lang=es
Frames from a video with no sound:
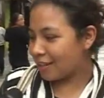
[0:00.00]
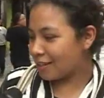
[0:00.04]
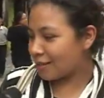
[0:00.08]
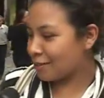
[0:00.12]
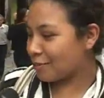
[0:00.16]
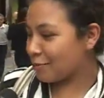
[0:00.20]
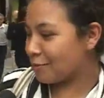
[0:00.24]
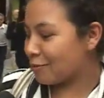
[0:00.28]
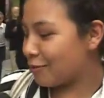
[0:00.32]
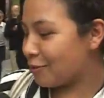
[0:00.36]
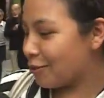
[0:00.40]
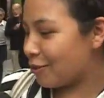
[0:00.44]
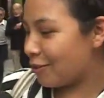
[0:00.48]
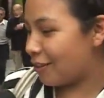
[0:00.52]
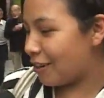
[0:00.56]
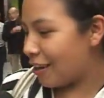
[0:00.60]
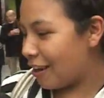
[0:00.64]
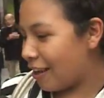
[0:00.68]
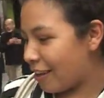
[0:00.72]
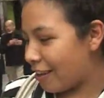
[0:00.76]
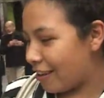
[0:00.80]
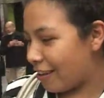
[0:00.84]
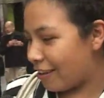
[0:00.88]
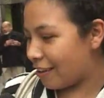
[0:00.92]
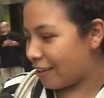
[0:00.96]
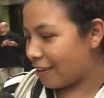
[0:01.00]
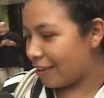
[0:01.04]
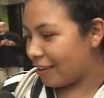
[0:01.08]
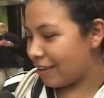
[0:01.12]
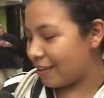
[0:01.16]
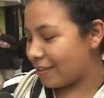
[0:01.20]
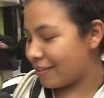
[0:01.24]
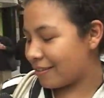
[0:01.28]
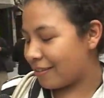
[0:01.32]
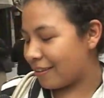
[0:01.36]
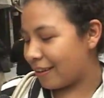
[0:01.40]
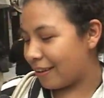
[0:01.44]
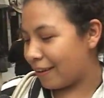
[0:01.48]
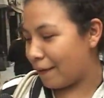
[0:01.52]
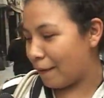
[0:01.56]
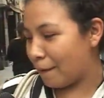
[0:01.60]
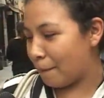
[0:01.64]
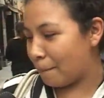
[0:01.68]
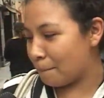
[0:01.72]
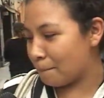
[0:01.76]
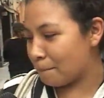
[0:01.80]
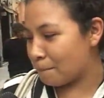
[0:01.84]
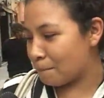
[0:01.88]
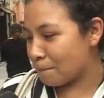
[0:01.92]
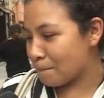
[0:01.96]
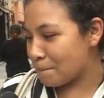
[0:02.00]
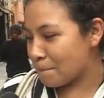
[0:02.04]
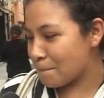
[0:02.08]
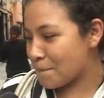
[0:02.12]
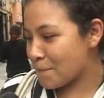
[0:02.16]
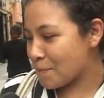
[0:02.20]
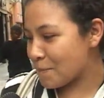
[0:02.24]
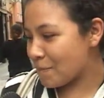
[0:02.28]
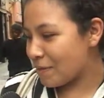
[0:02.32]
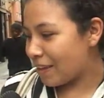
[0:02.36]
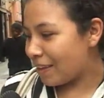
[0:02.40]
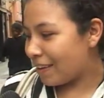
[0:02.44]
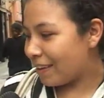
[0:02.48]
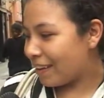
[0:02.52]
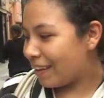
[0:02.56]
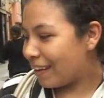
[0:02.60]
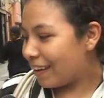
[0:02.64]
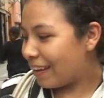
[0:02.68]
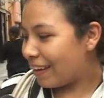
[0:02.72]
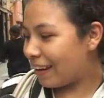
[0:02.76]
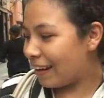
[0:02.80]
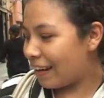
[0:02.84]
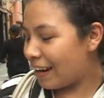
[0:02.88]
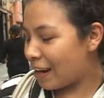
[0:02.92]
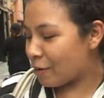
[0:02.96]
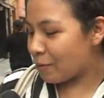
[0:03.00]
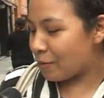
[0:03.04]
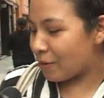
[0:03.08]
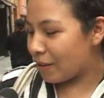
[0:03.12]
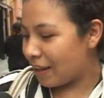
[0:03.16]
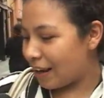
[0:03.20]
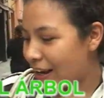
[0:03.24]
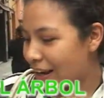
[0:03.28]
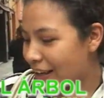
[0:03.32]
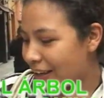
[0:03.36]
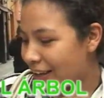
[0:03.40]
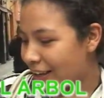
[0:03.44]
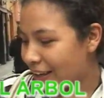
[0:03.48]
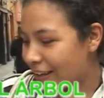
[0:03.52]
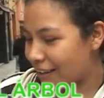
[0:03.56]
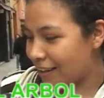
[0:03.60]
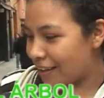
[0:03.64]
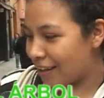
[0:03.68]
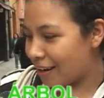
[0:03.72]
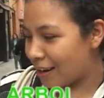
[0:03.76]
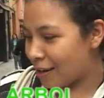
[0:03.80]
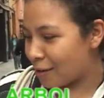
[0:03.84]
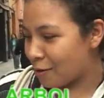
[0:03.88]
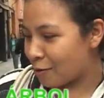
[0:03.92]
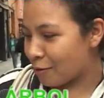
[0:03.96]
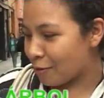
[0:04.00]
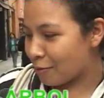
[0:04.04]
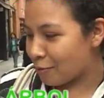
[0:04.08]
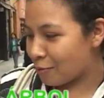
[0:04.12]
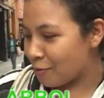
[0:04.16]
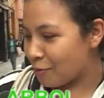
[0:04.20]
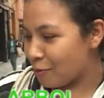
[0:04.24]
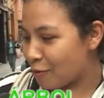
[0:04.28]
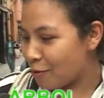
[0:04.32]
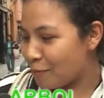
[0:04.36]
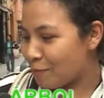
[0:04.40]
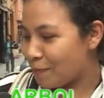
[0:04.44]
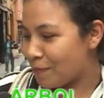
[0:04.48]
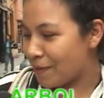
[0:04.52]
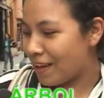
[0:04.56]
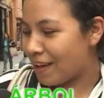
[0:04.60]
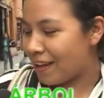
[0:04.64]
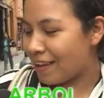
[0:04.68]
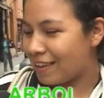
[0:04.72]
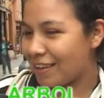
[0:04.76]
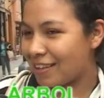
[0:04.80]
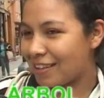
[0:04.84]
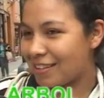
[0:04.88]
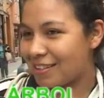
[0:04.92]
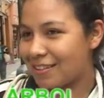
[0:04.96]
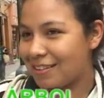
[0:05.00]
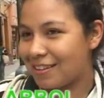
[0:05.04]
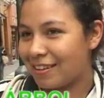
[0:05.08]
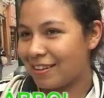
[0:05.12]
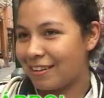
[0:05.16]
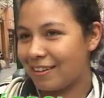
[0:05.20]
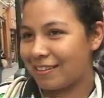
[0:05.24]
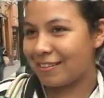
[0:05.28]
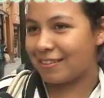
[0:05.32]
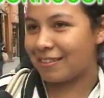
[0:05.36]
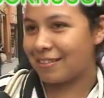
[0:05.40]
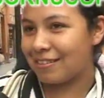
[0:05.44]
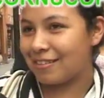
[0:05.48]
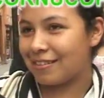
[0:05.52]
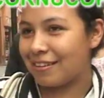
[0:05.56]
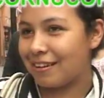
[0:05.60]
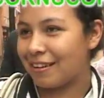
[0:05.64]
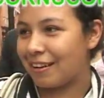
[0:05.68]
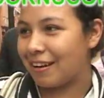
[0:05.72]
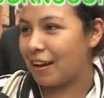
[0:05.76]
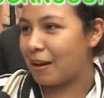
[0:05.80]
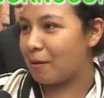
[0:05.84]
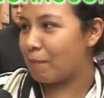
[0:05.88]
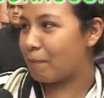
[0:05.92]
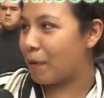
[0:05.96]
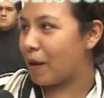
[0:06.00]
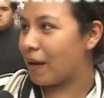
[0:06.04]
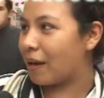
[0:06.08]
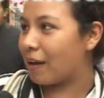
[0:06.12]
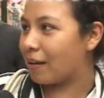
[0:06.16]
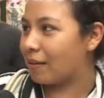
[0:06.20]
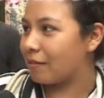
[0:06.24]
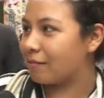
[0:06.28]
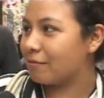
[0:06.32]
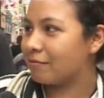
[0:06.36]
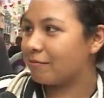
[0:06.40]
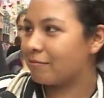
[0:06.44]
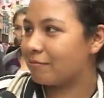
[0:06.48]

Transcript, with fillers: escudo, la, este, el árbol de la quina, la cornucopia y este es este, la alpaca.